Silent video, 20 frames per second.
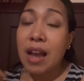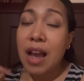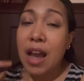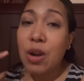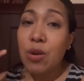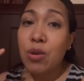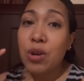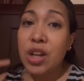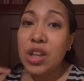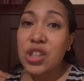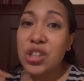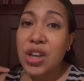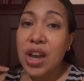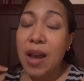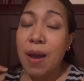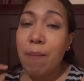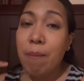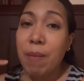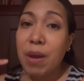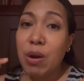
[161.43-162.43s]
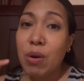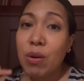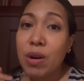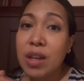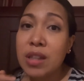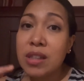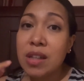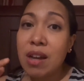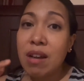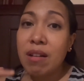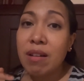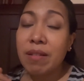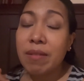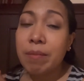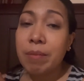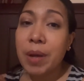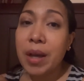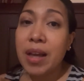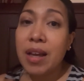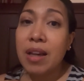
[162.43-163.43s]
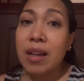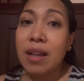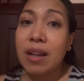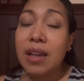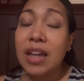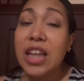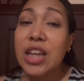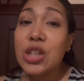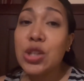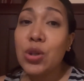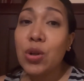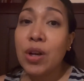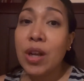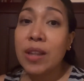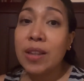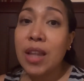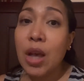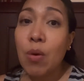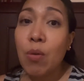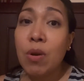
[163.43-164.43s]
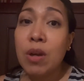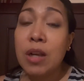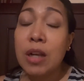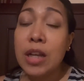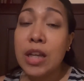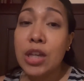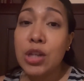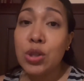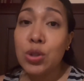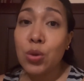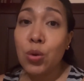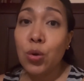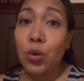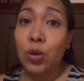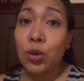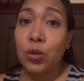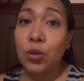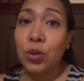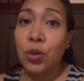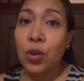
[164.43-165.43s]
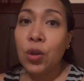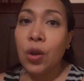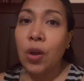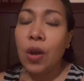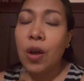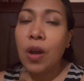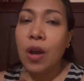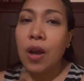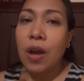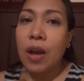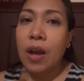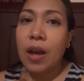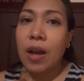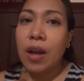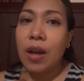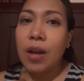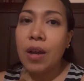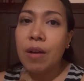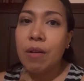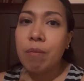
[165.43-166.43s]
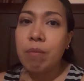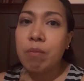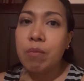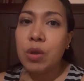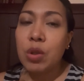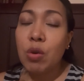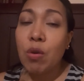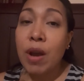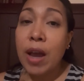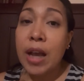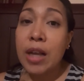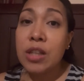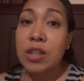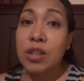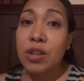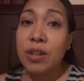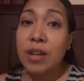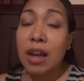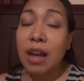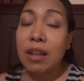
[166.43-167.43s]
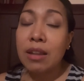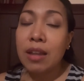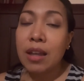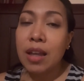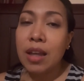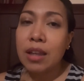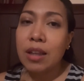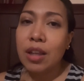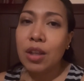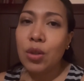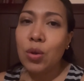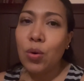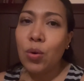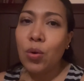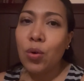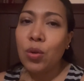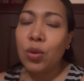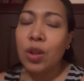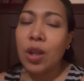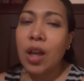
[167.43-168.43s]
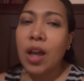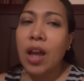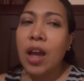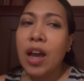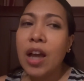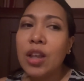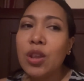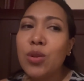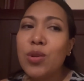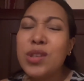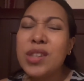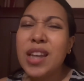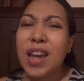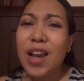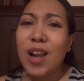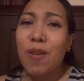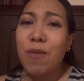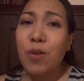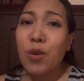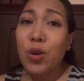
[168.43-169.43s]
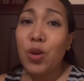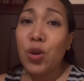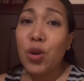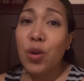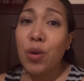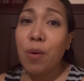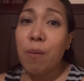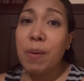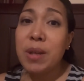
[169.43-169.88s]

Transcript: ano na siya, meron na siyang uh, lesion, ang tawag lesion, uh, yung cancer nakadikit na doon. At dun sa L4 ko yung